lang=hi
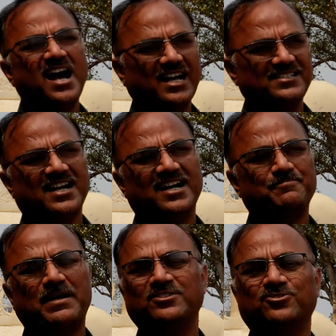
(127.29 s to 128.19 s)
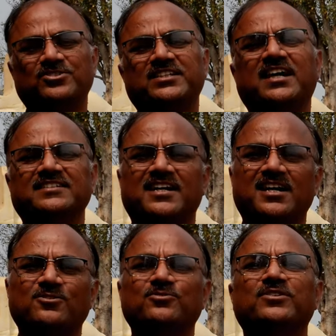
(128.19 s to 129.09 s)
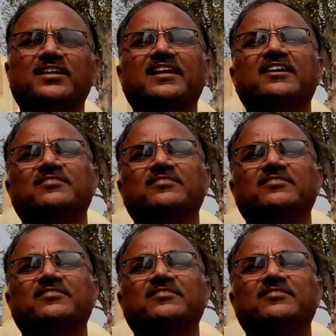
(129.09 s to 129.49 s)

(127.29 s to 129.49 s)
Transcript: हज़ार पाँच सौ से हज़ार लोगों के